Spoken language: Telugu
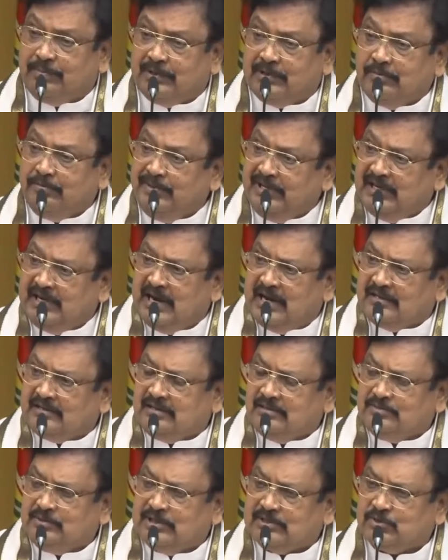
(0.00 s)
చెప్పను మీరే
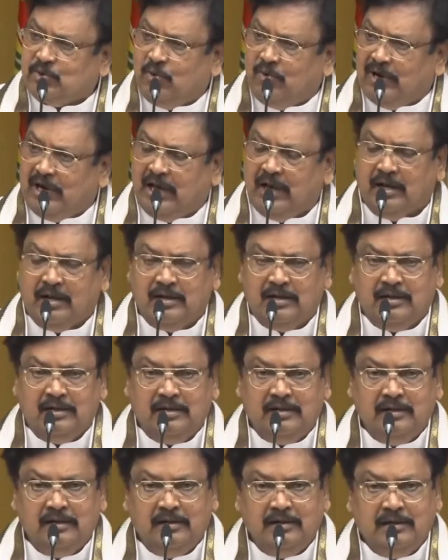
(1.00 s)
అర్థం చేసుకోవాలా
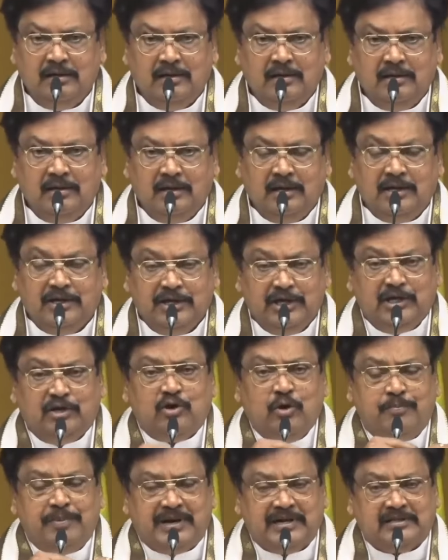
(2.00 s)

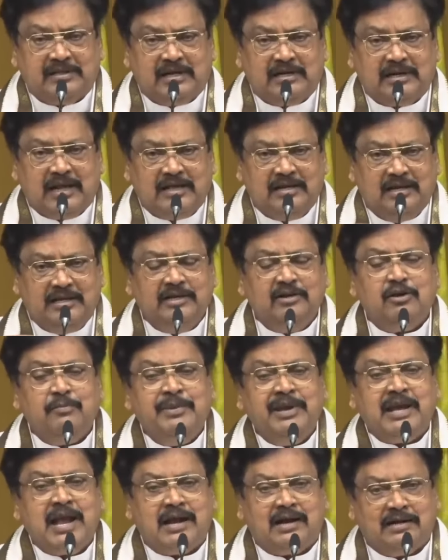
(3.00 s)
ఇంకు పెడతారట అసలు
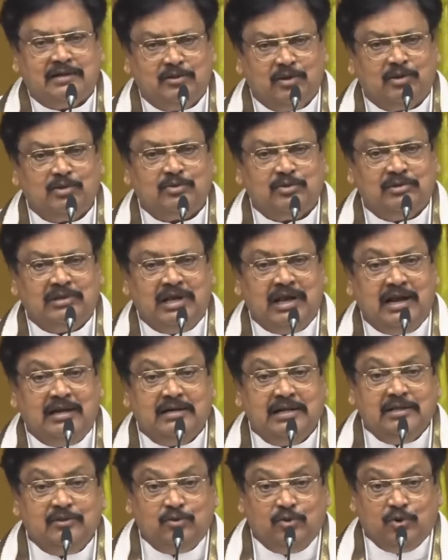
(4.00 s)
ఇంకు మీకు ఎక్కడ దొరుకుతుంది
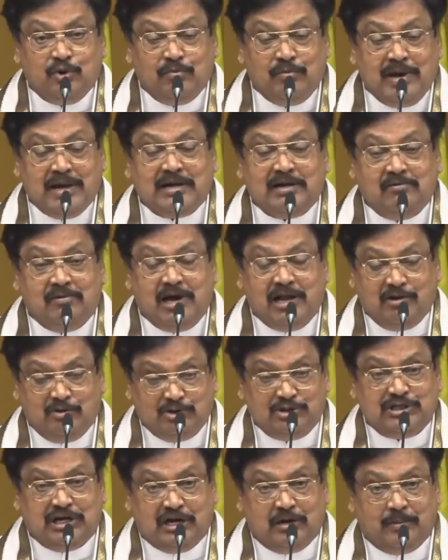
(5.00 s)
అంటే దుర్మార్గం
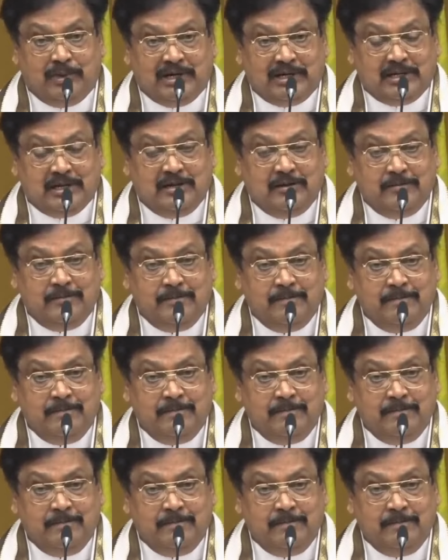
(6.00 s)
ఆలోచన అనమాట